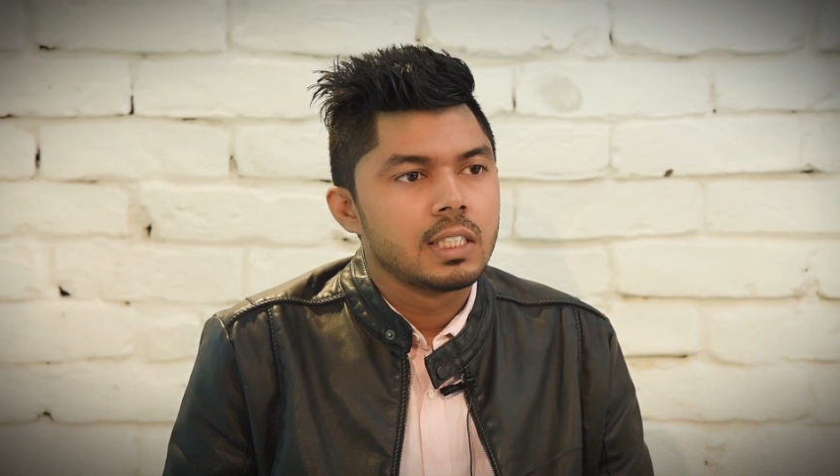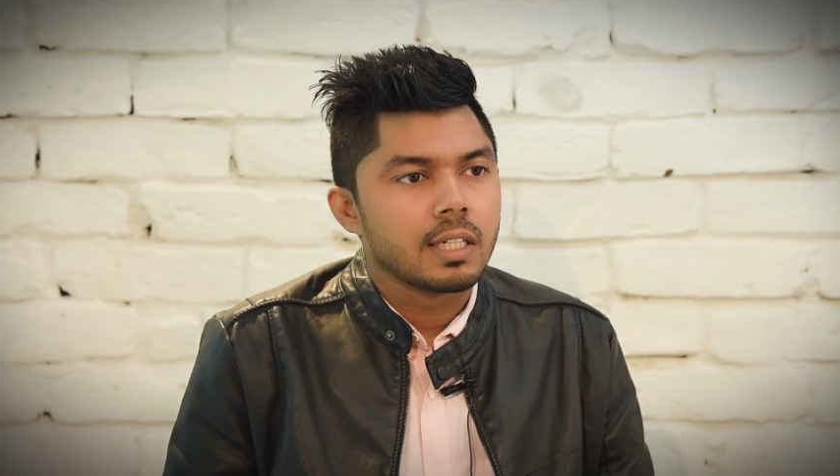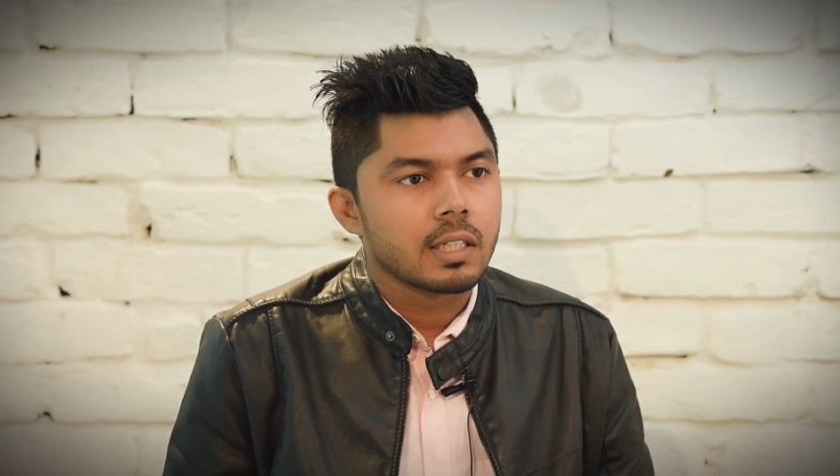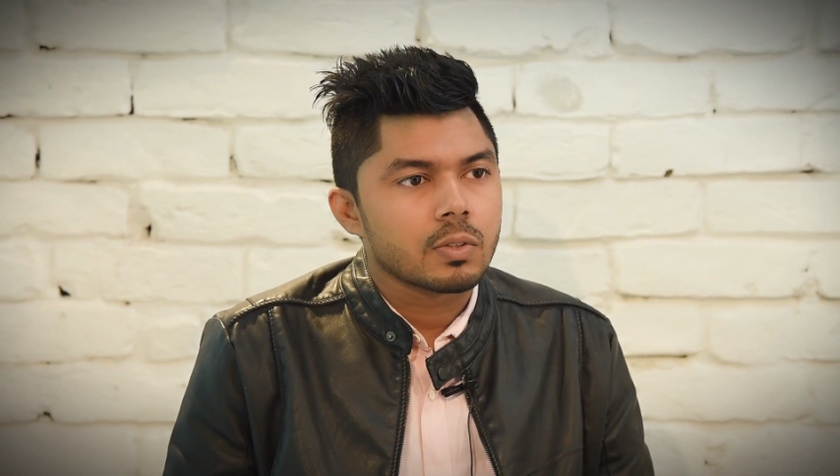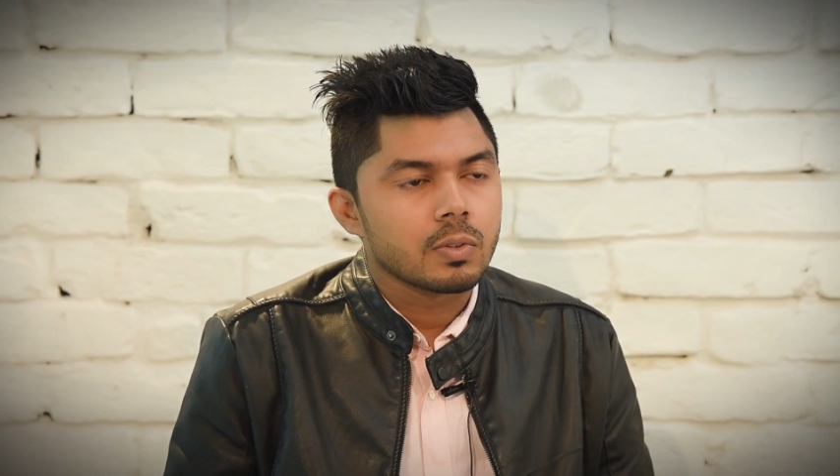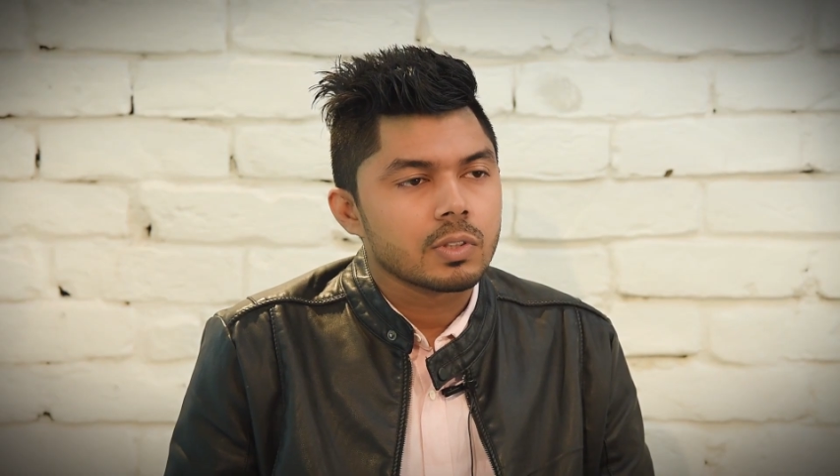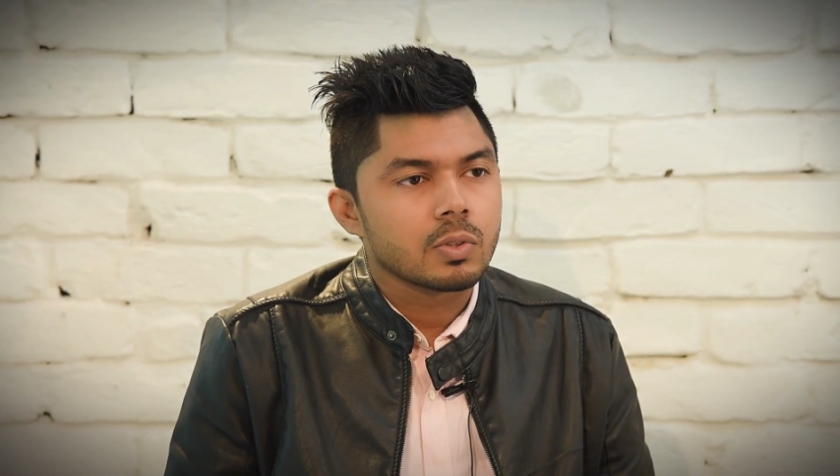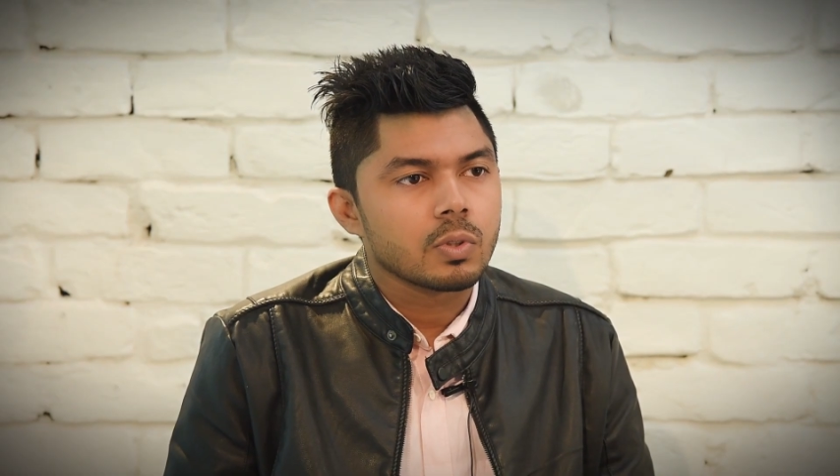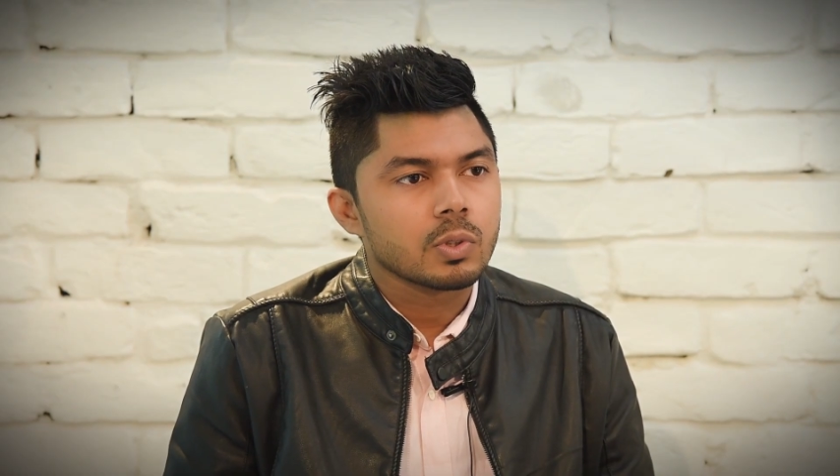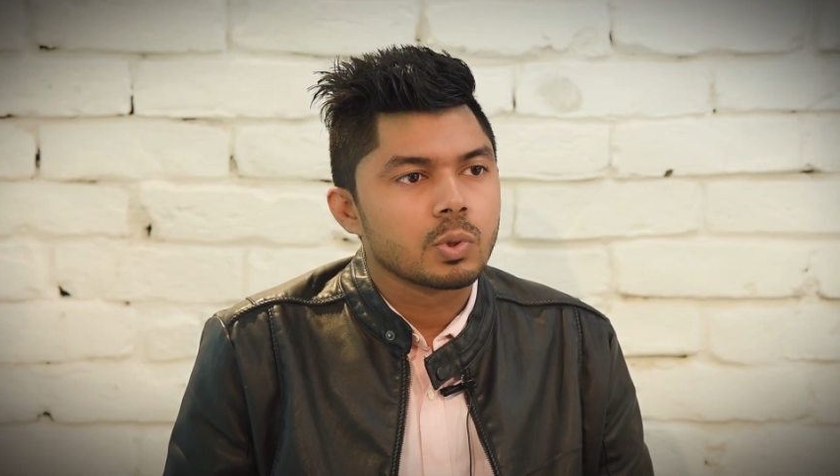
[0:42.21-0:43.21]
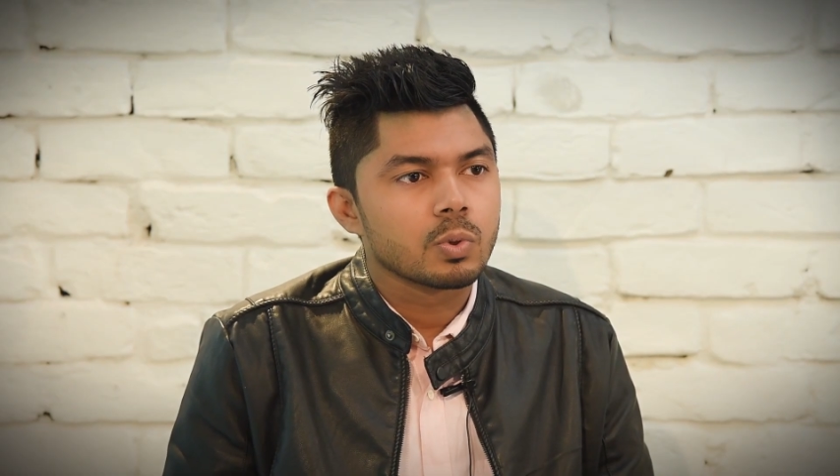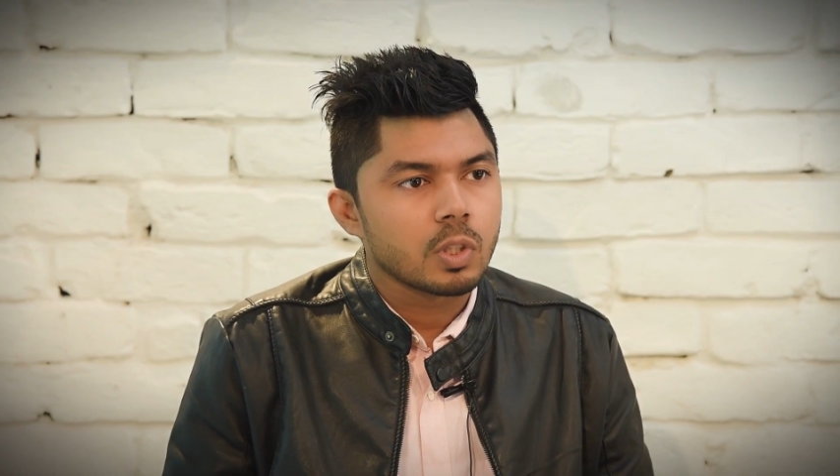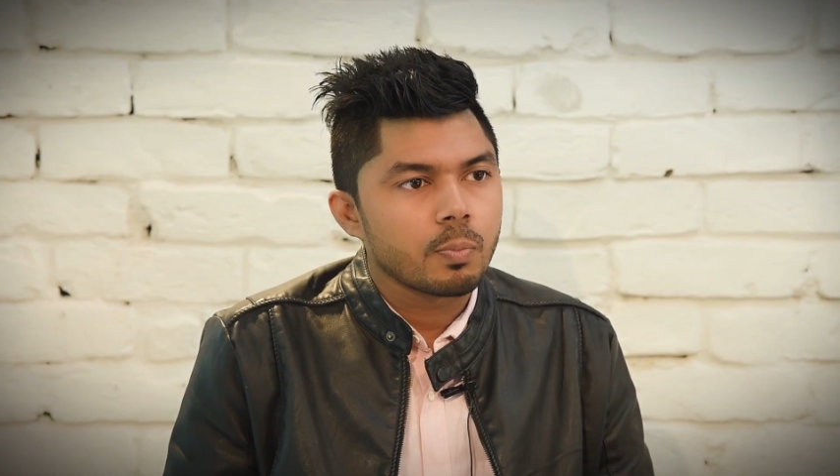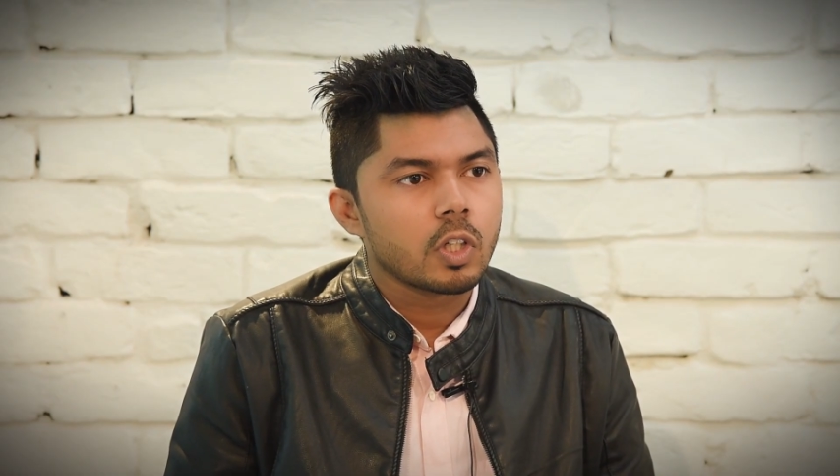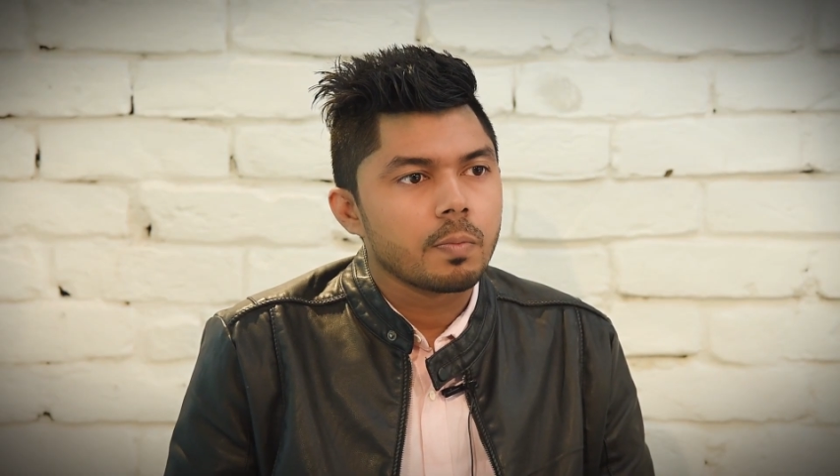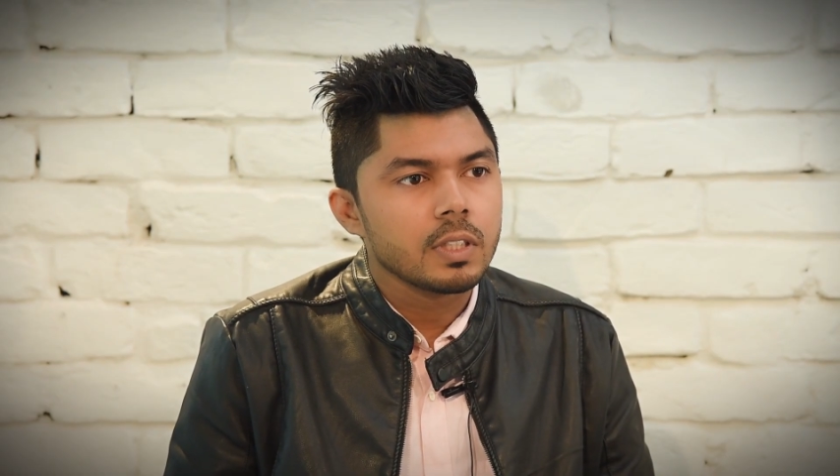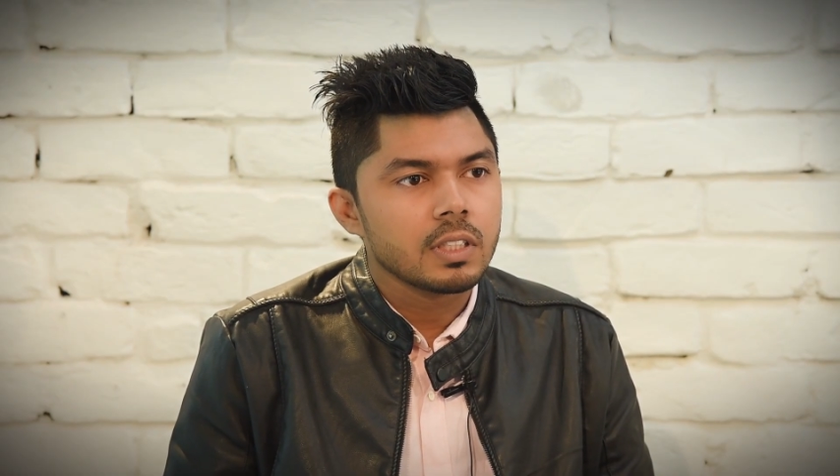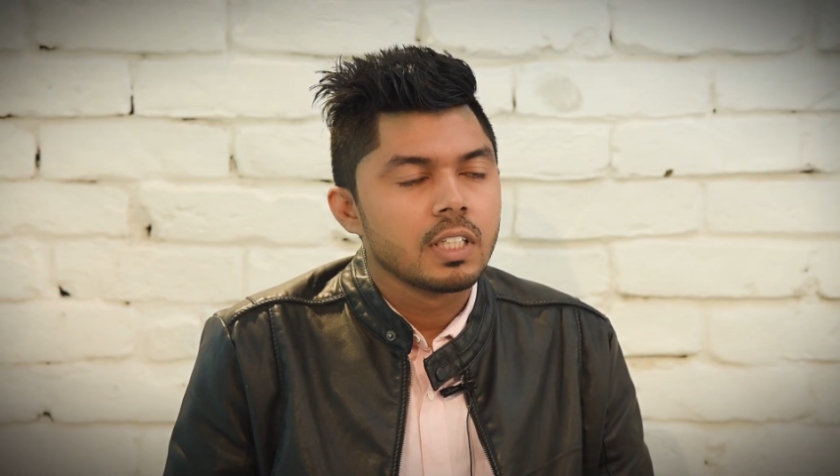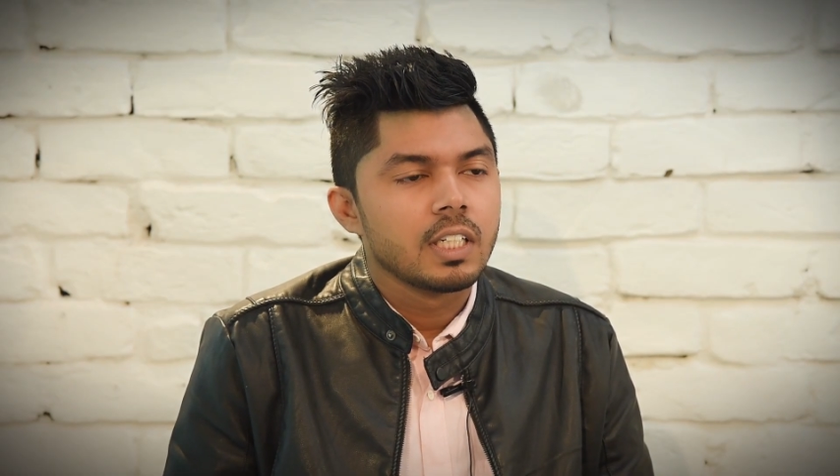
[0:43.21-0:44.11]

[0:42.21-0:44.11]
শিক্ষা গ্রহণের জন্য সুষ্ঠু পরিবেশ